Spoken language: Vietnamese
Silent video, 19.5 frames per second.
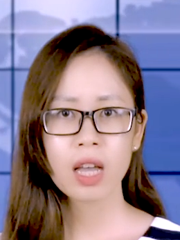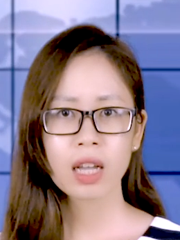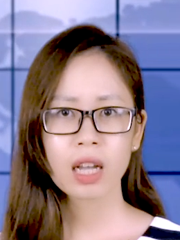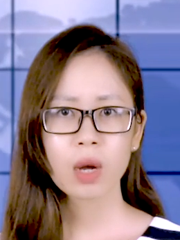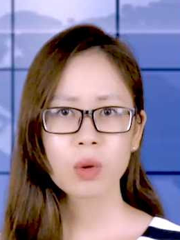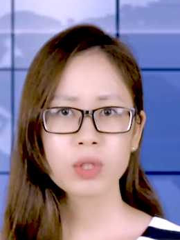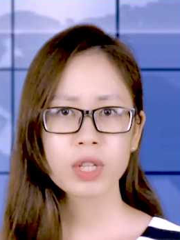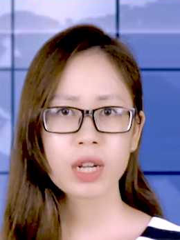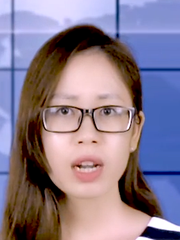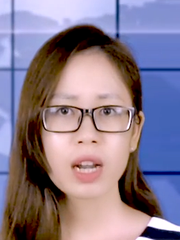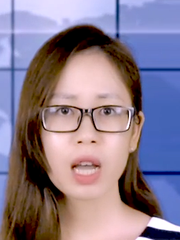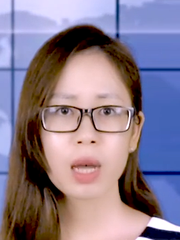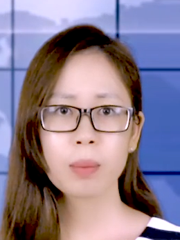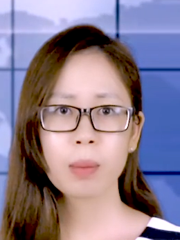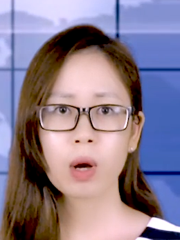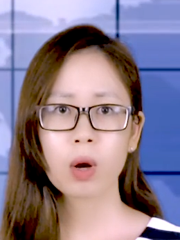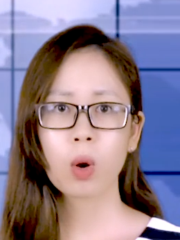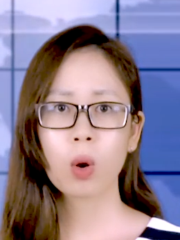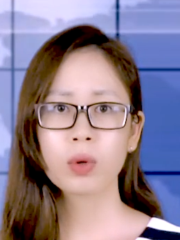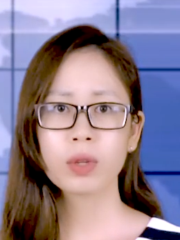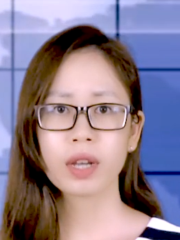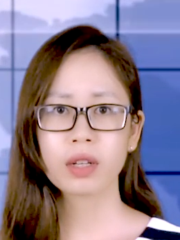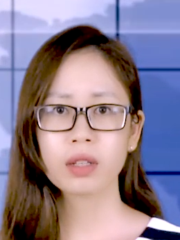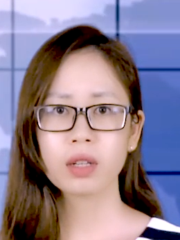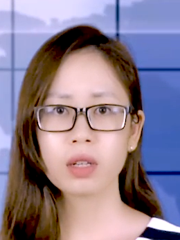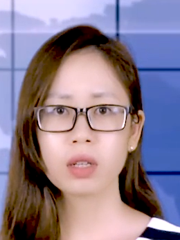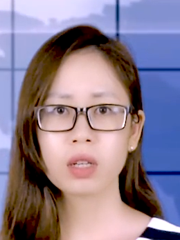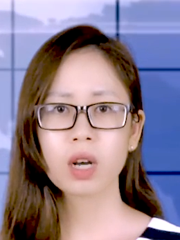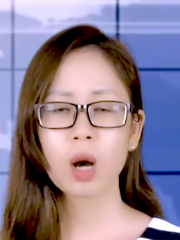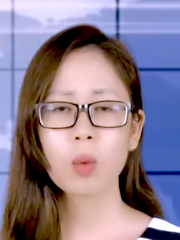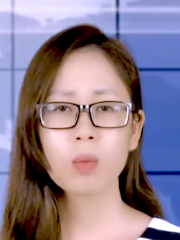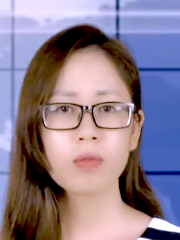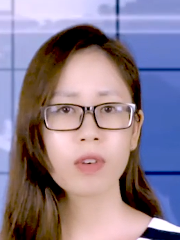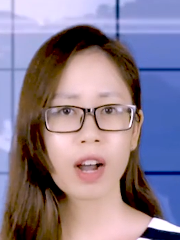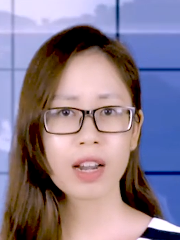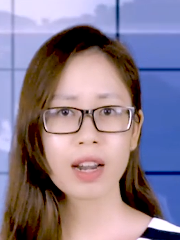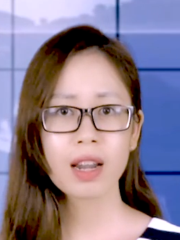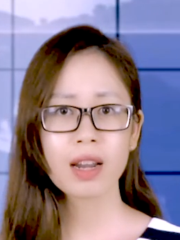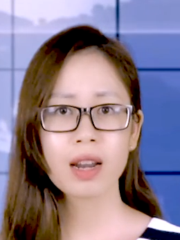câu trả lời mà cô nhận được không
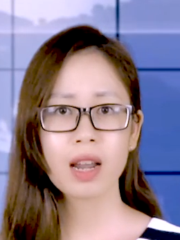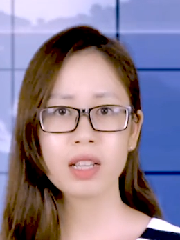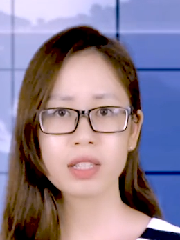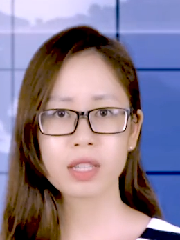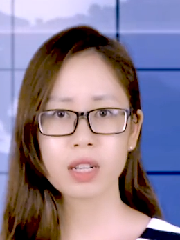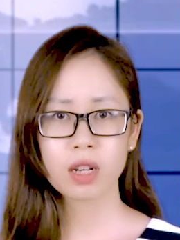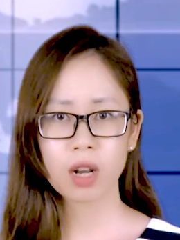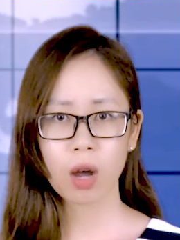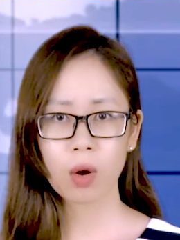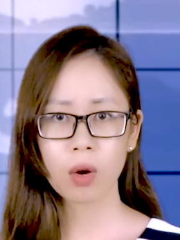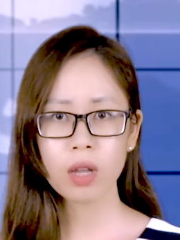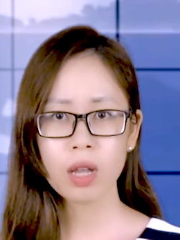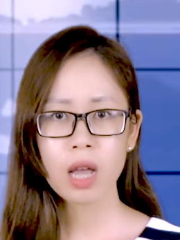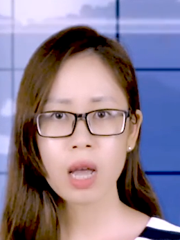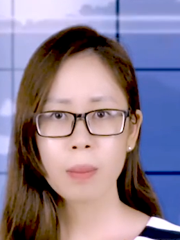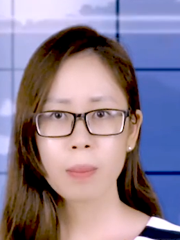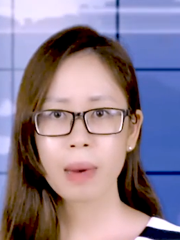phải là lời xin lỗi,